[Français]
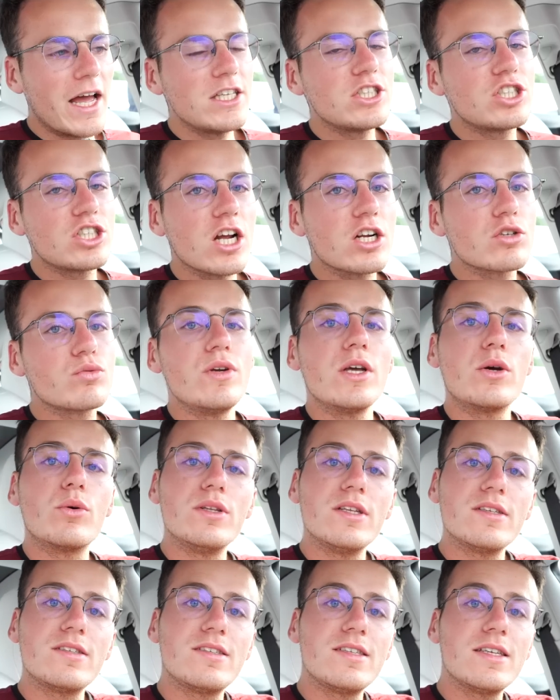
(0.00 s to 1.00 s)
Encharge, vous les
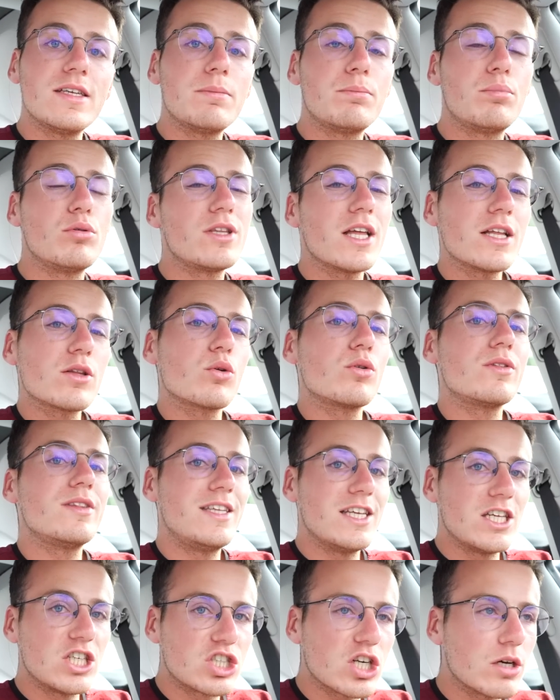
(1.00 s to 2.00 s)
connaissez peut-être
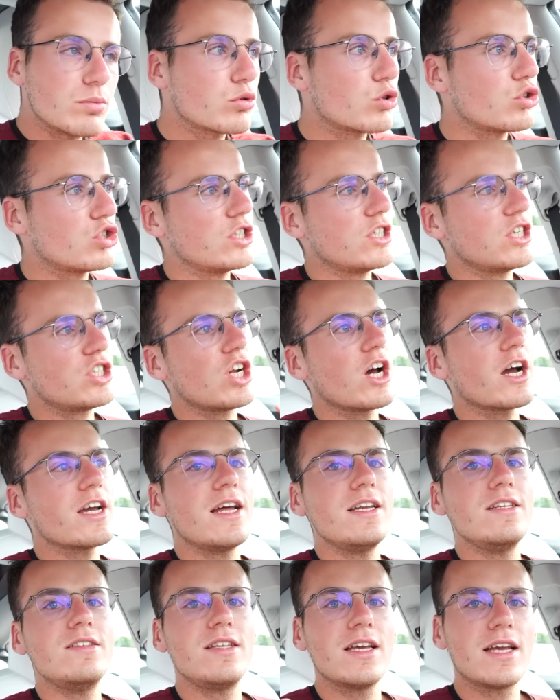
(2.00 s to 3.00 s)
déjà puisque j'ai déjà
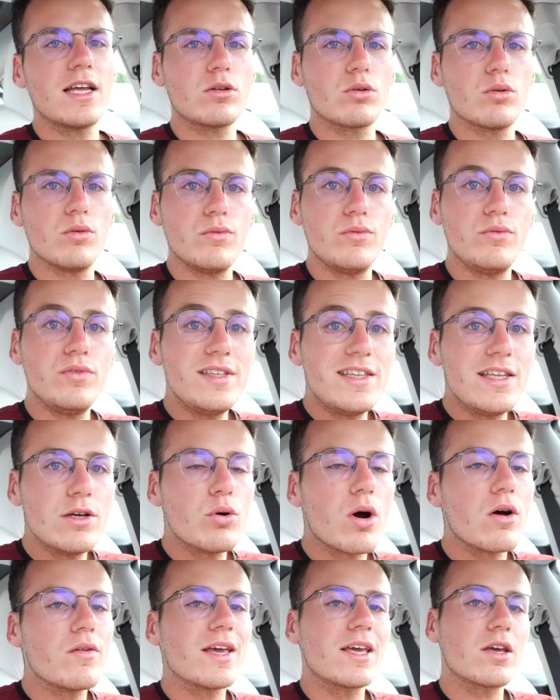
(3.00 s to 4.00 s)
réalisé quelques
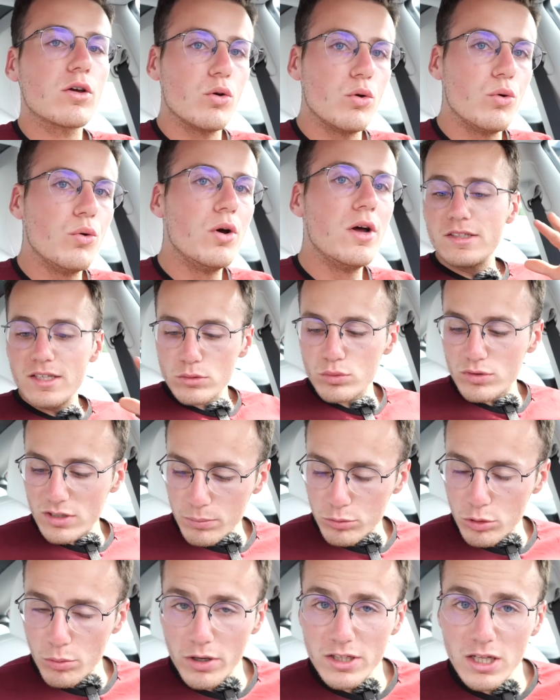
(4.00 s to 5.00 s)
vidéos avec eux. C'est tout
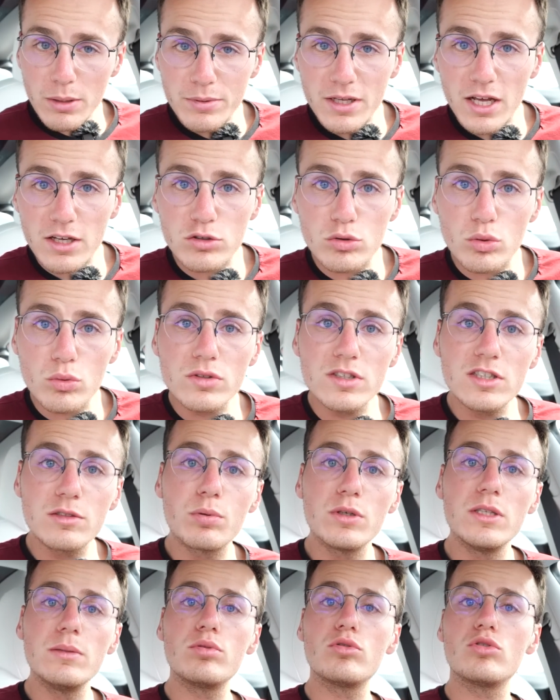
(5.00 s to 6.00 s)
simplement une application
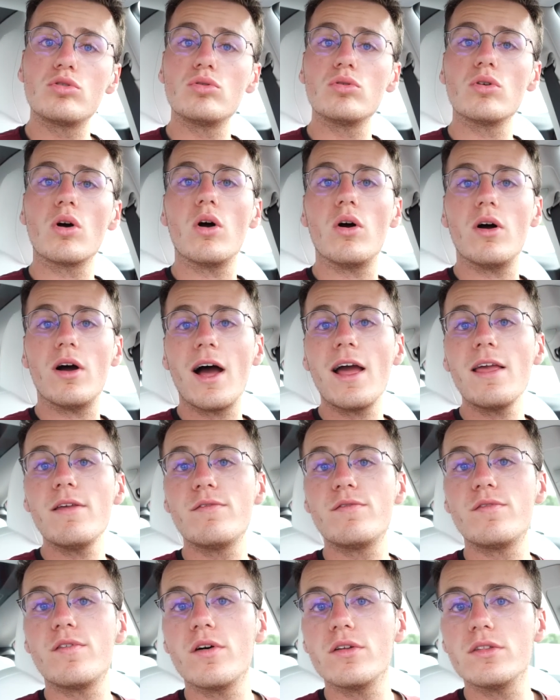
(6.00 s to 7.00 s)
disponible sur
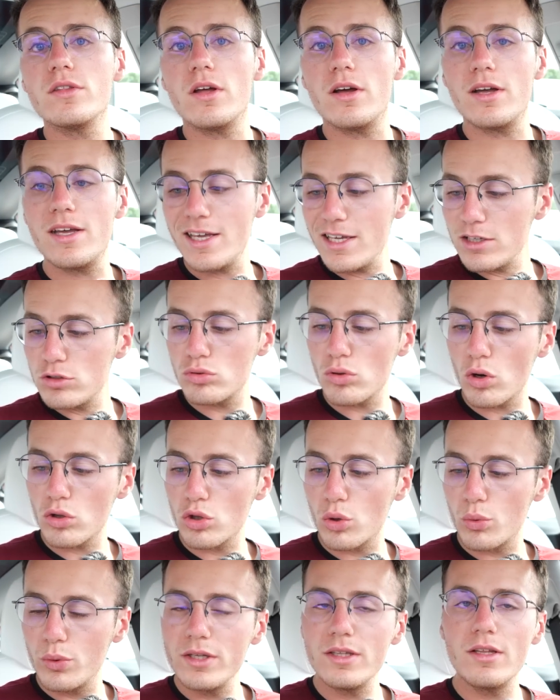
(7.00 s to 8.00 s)
iPhone et sur
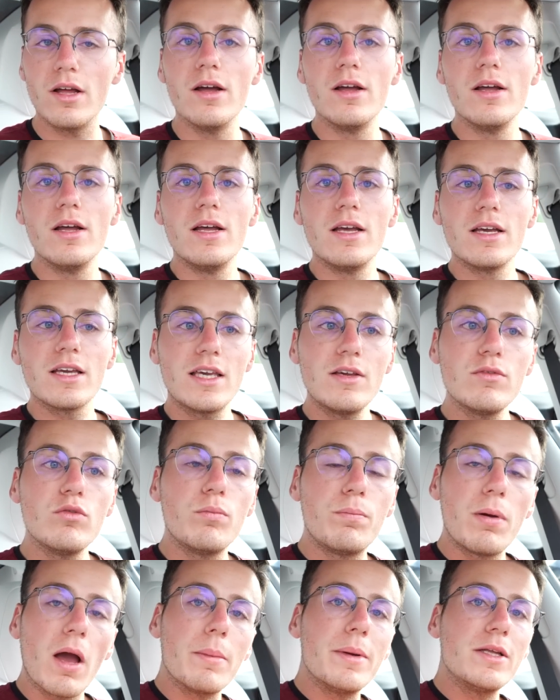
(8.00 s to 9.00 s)
Android qui
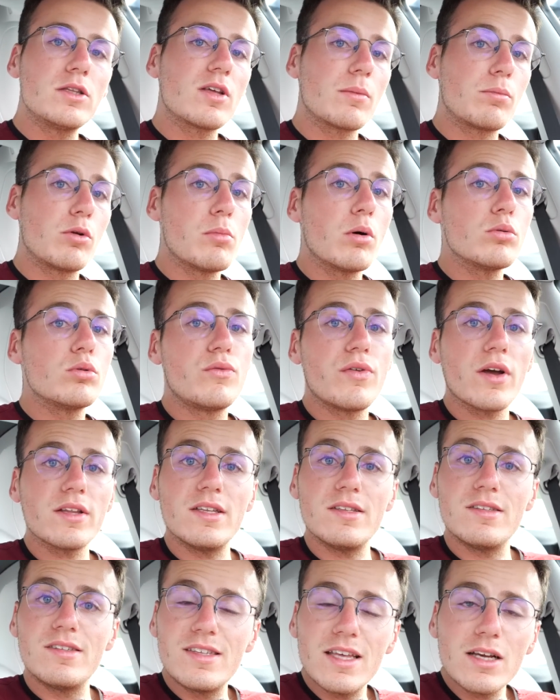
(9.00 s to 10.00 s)
vous tout simplement de faire
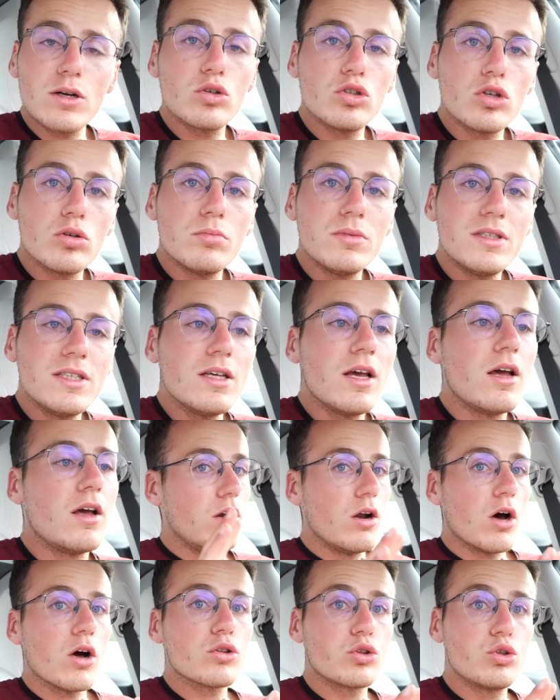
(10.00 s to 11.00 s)
des économies
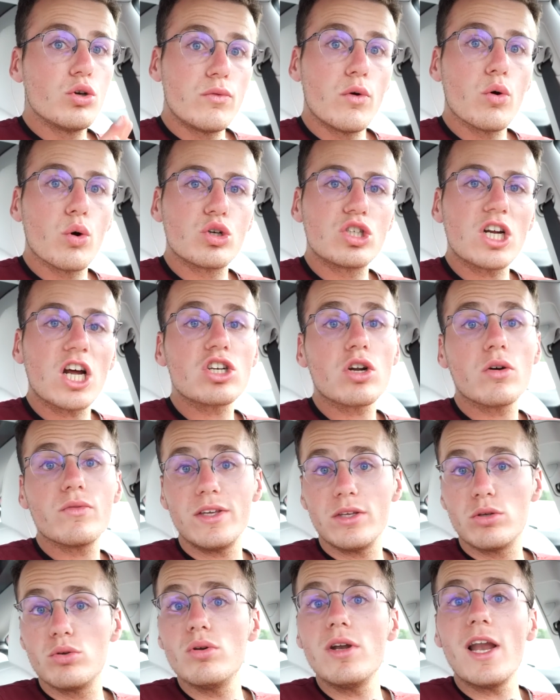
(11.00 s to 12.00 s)
lors de vos recharges en
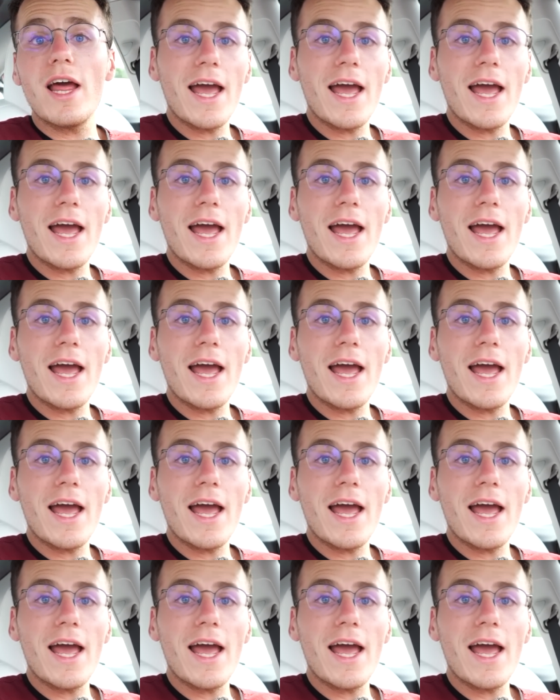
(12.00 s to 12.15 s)
véhicule